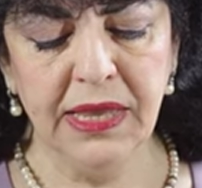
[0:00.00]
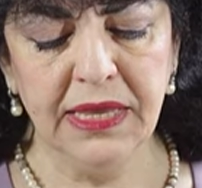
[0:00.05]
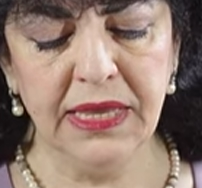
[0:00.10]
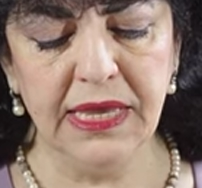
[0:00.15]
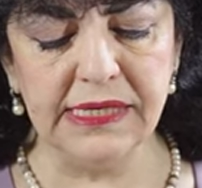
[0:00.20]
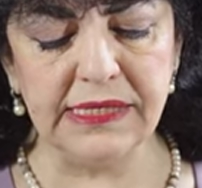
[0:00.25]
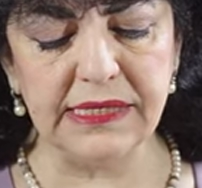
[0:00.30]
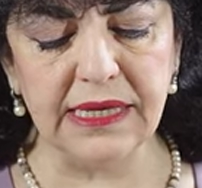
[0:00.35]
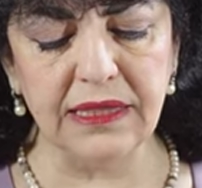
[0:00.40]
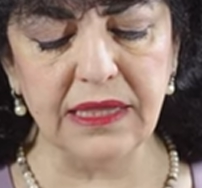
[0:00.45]

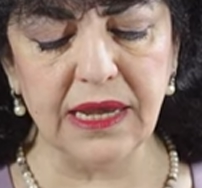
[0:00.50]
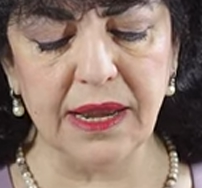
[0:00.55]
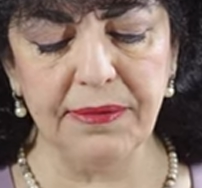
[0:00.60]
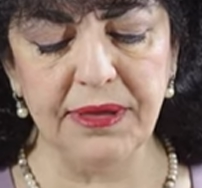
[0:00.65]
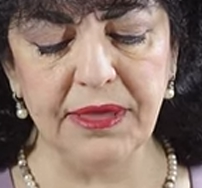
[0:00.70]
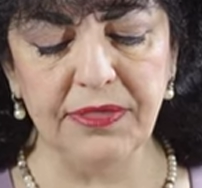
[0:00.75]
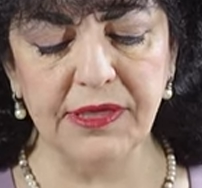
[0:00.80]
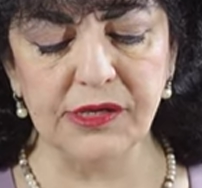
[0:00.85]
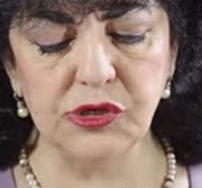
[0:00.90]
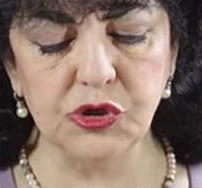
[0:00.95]
y es a
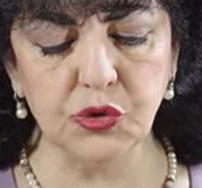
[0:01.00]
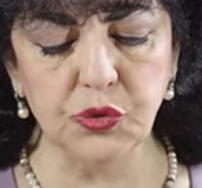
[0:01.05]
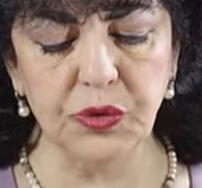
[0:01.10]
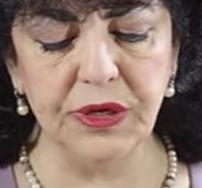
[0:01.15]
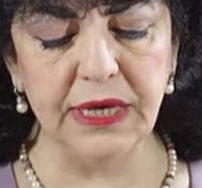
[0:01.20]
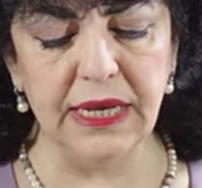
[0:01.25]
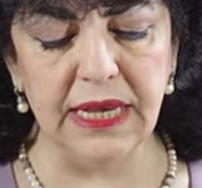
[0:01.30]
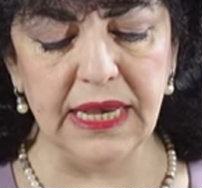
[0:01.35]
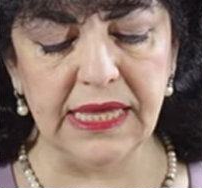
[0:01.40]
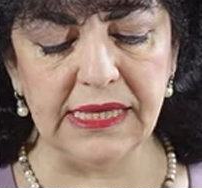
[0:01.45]
través de su
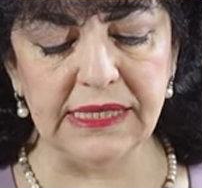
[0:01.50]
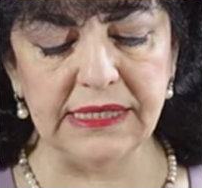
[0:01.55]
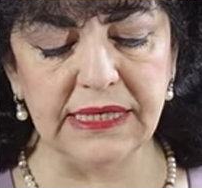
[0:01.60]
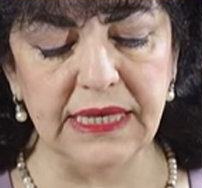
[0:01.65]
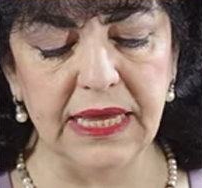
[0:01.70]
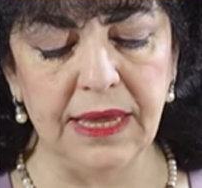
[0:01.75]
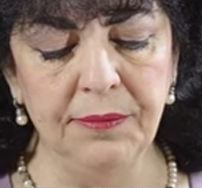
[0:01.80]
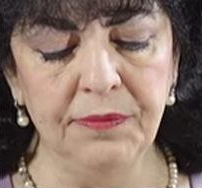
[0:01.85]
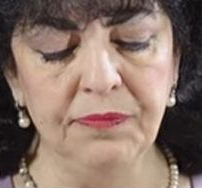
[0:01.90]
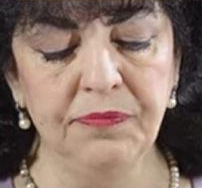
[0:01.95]

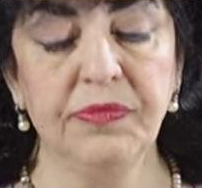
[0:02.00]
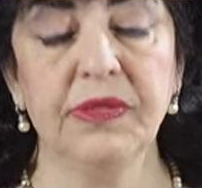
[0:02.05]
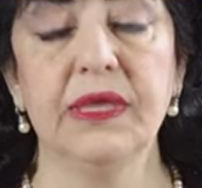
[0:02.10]
iglesia